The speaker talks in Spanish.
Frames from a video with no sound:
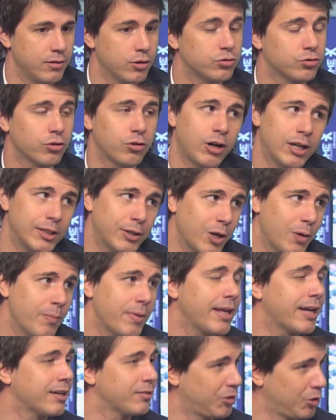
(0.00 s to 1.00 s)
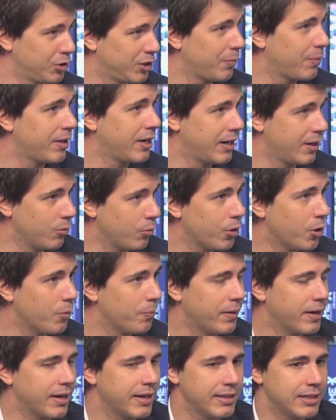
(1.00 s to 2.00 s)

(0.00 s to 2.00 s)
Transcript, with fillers: no solo en Latinoamérica, sino también en Europa.